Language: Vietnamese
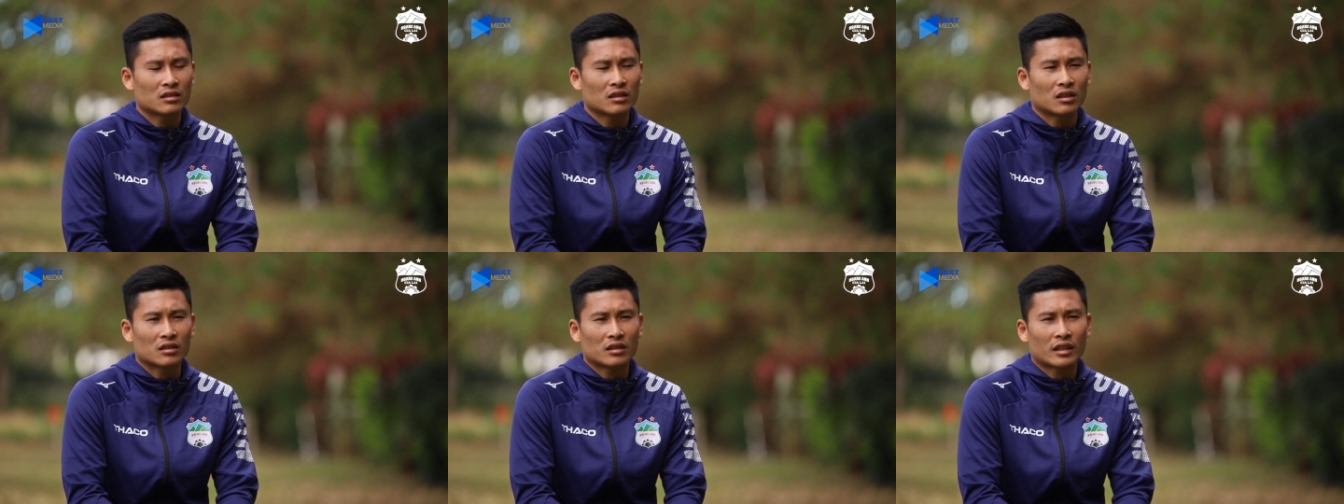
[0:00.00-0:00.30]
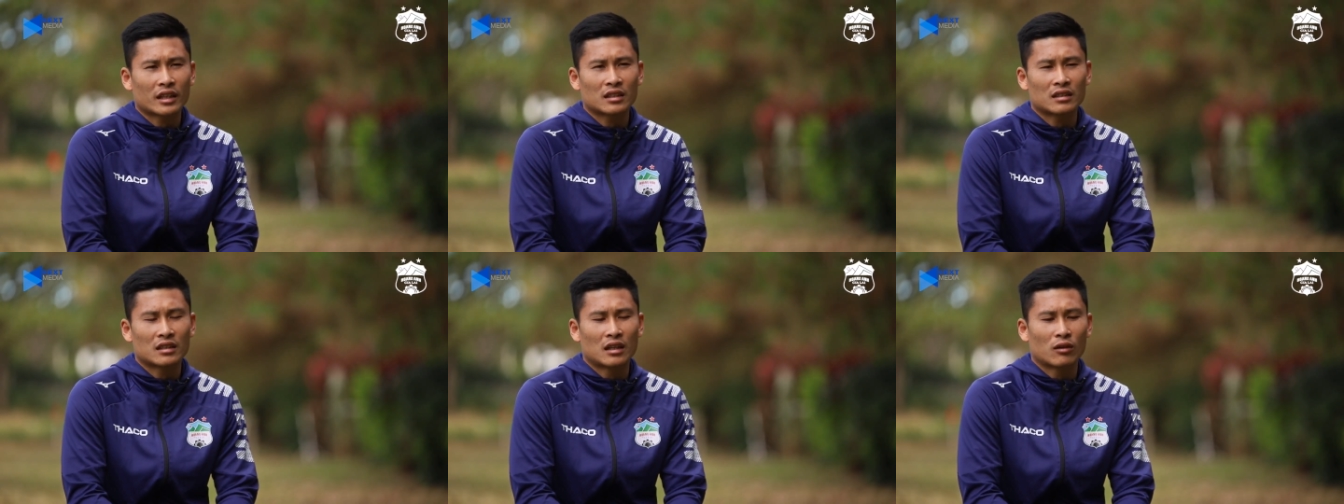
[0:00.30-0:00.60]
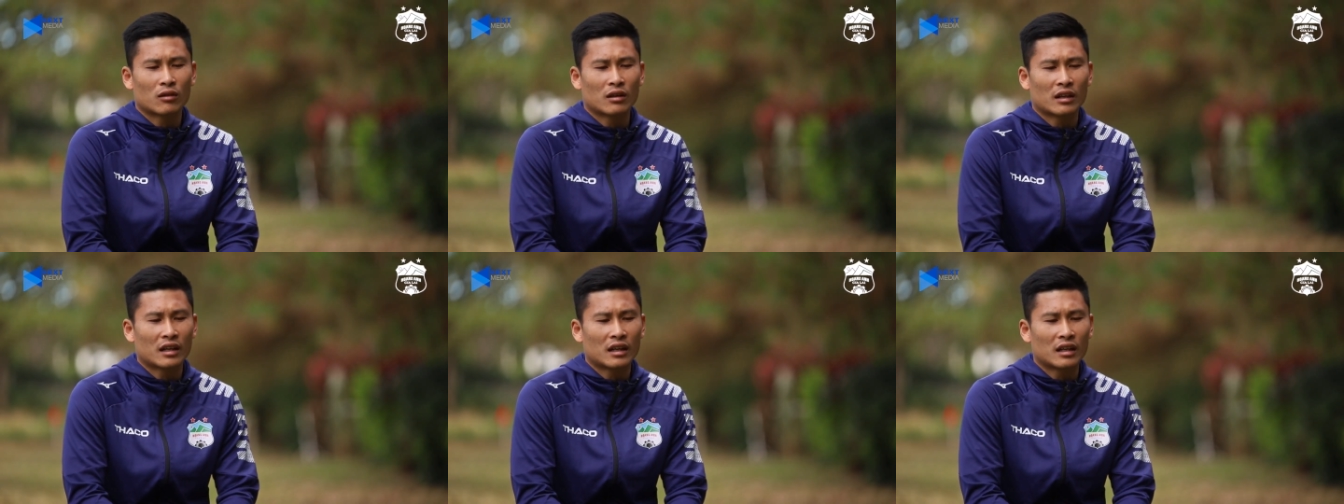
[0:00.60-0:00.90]
tư tưởng ngay từ
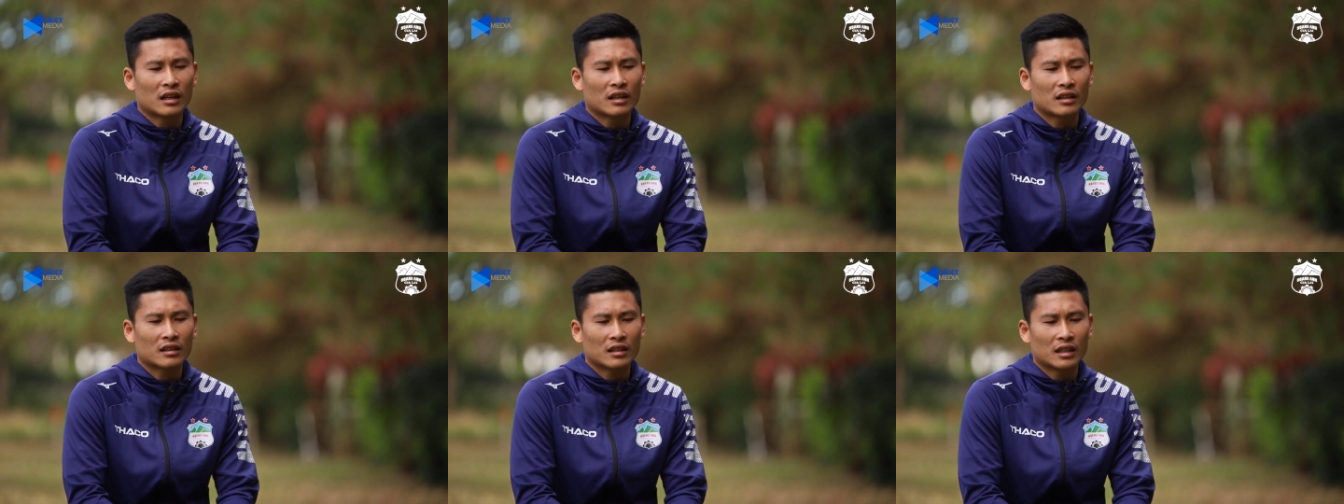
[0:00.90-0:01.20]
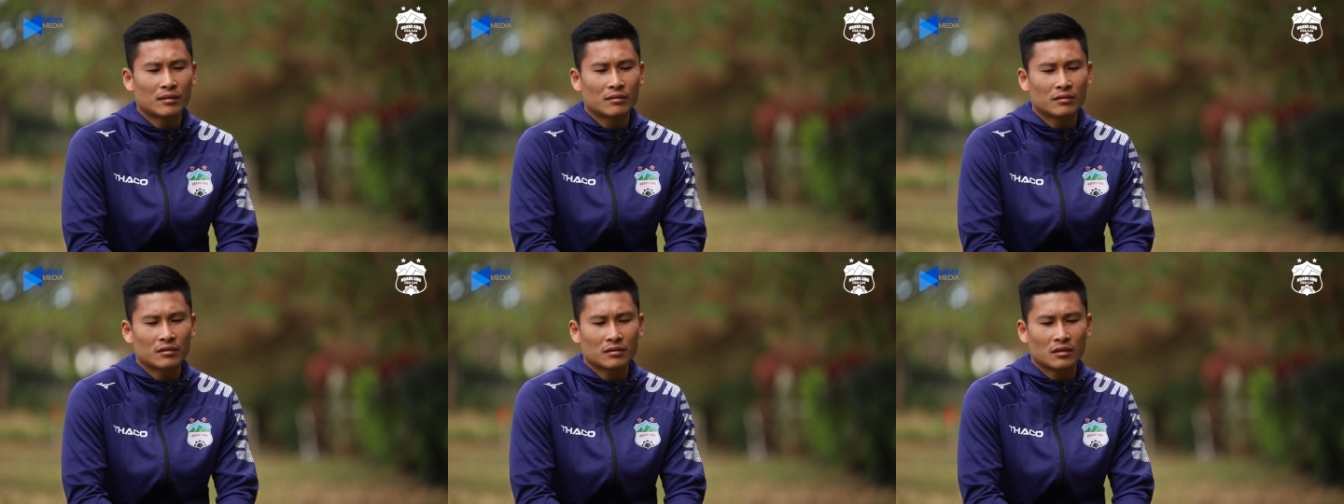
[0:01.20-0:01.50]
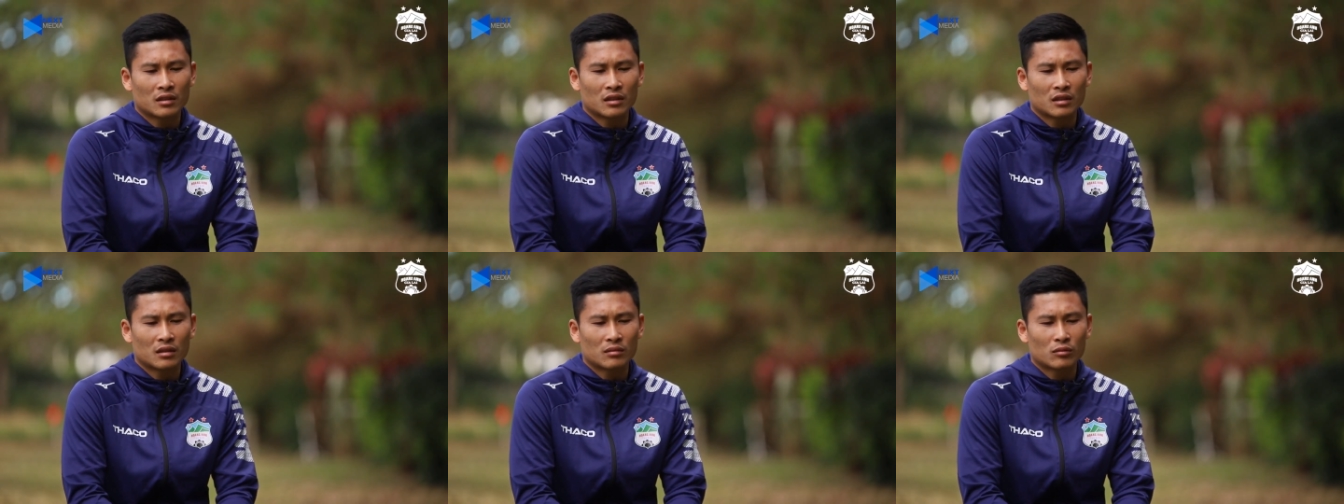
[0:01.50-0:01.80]
đầu là
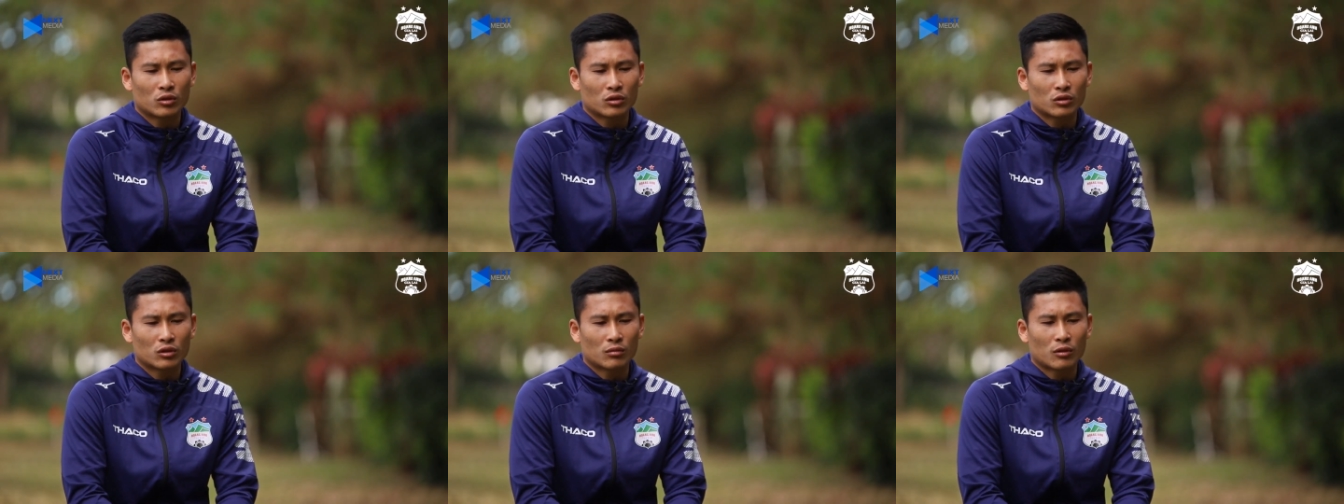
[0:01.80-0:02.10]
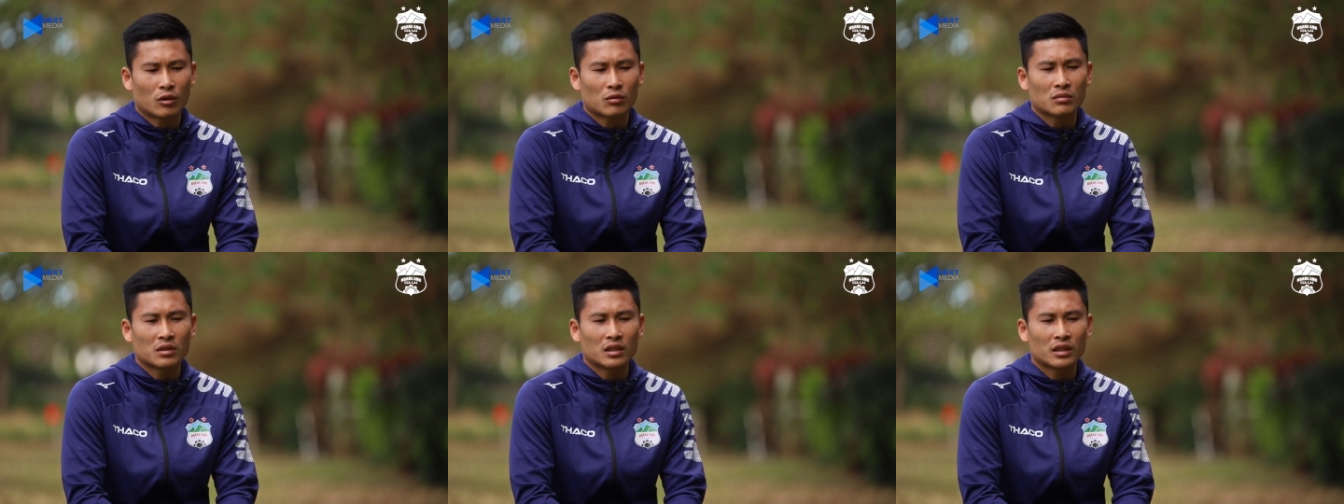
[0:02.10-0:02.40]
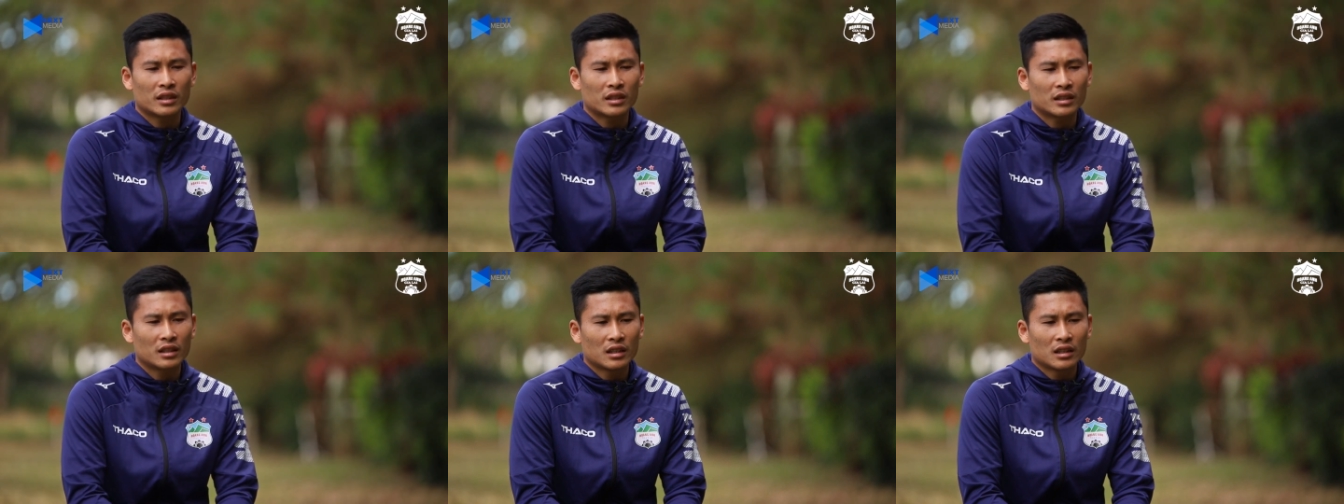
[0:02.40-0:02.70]
đến ờ, một đội bóng
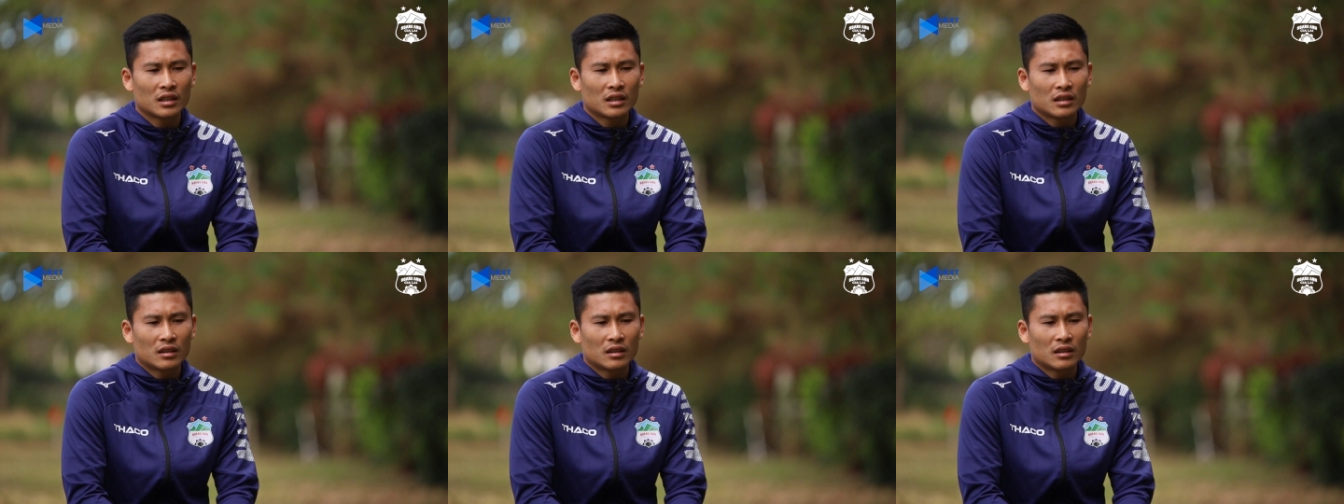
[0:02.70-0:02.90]
mới,